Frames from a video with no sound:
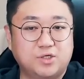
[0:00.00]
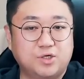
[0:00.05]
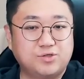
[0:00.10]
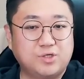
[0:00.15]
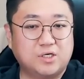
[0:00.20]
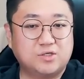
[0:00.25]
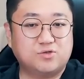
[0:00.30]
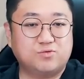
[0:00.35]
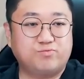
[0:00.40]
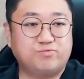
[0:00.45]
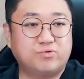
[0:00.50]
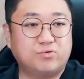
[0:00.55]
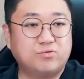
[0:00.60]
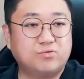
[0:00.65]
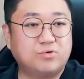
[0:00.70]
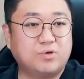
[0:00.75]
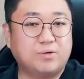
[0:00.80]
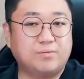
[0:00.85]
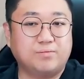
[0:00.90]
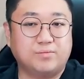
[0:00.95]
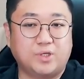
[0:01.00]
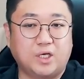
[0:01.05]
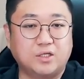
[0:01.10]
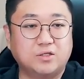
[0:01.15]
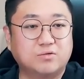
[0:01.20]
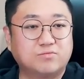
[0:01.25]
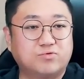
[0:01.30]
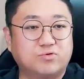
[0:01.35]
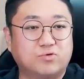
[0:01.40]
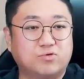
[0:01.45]
최장수 프로그램
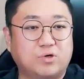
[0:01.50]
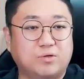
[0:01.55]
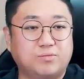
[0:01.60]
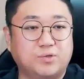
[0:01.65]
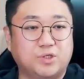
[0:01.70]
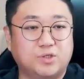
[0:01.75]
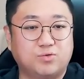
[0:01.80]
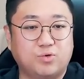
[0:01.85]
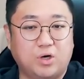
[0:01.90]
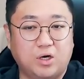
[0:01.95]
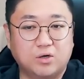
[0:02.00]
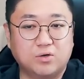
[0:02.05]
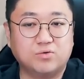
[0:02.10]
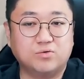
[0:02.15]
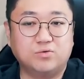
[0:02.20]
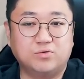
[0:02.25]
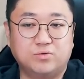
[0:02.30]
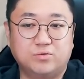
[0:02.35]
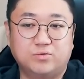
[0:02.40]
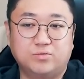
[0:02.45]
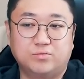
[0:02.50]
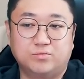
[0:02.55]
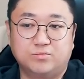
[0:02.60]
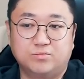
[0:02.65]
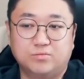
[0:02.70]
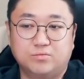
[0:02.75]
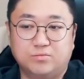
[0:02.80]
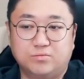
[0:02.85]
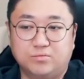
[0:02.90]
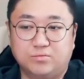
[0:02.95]
예능 프로그램이기도 하고
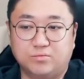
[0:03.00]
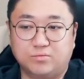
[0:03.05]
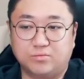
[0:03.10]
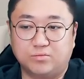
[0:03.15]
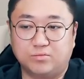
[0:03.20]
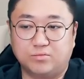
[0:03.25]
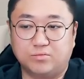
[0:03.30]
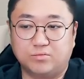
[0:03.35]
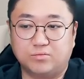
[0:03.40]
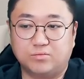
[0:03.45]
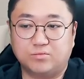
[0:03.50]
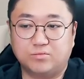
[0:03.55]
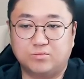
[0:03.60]
음,